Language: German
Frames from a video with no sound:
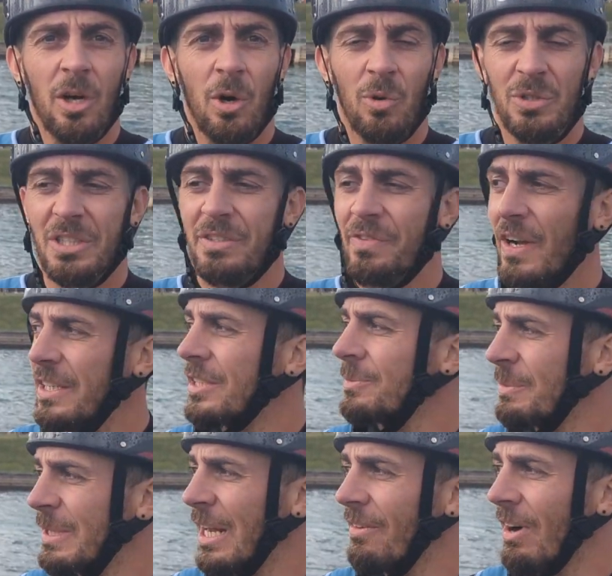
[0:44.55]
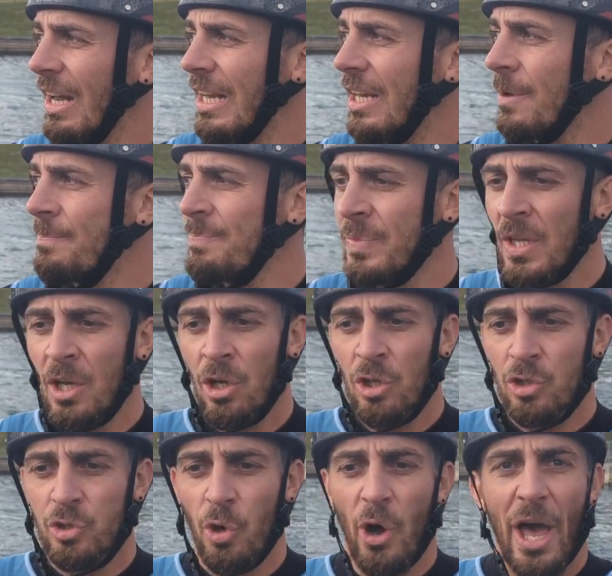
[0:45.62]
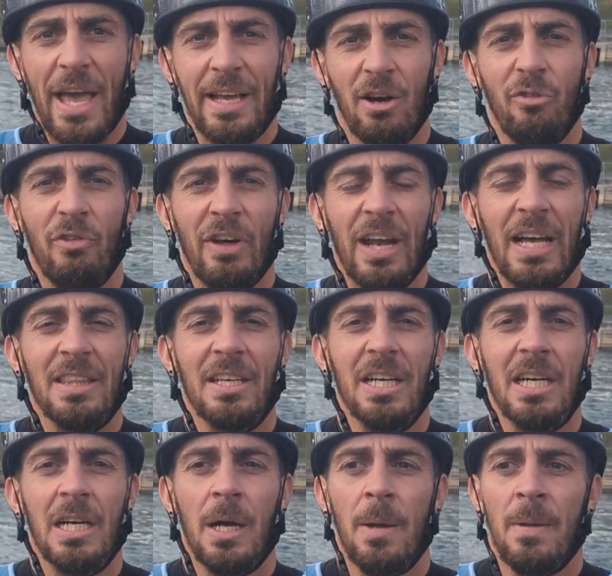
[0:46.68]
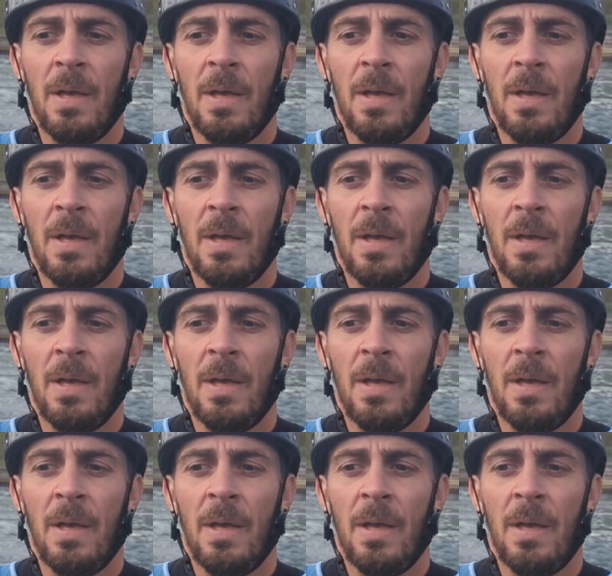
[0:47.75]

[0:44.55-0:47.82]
Und das Feld ist mittlerweile so eng aufeinander,